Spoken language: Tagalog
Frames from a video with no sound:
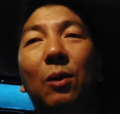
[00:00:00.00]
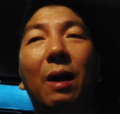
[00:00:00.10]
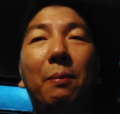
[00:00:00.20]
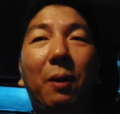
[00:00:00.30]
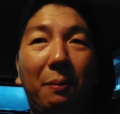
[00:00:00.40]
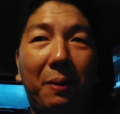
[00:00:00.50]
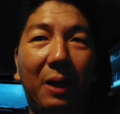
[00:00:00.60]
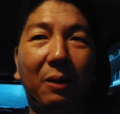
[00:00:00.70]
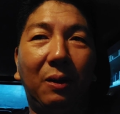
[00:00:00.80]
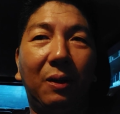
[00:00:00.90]
kulang po ang
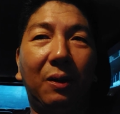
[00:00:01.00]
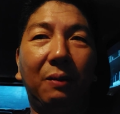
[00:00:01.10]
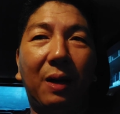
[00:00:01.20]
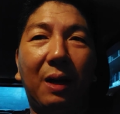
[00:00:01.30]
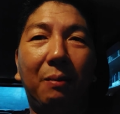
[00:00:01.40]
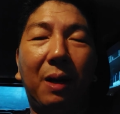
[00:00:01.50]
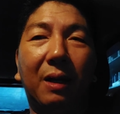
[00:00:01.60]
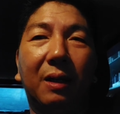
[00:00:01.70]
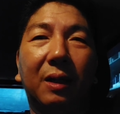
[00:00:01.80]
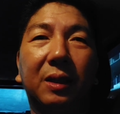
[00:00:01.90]
priyon nyo noon mga
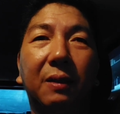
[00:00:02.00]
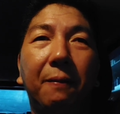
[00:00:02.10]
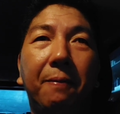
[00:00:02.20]
kablagas.